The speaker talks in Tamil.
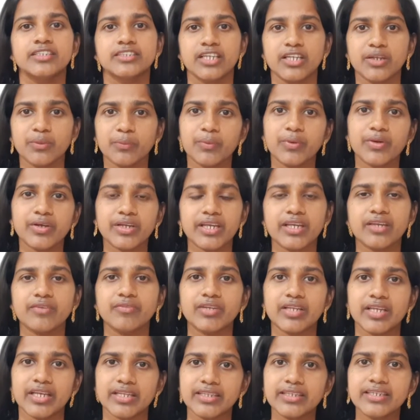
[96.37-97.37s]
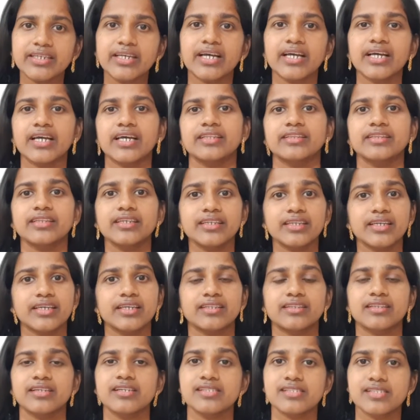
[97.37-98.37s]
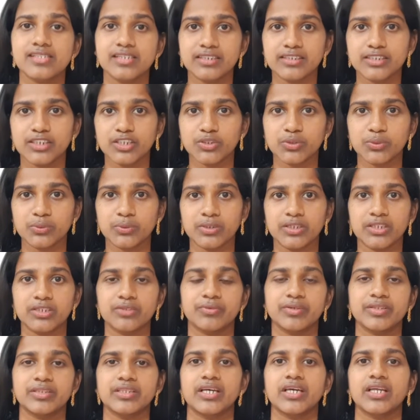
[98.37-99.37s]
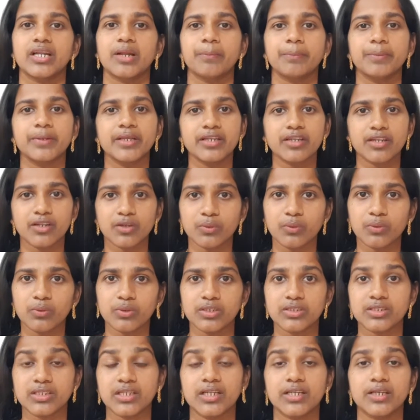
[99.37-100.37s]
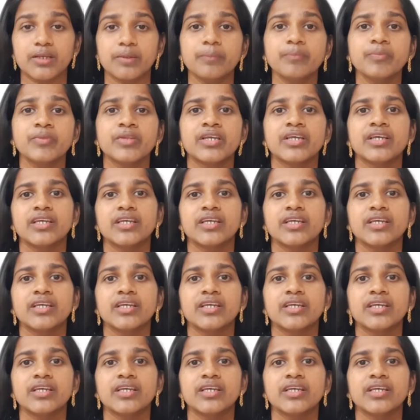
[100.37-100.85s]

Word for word: சரி ஓகே இவர் எதுக்காக அந்த நேரத்தில் சிலிண்டர் தூக்கிட்டு வந்தார் அப்படின்ற கோணத்திலையும்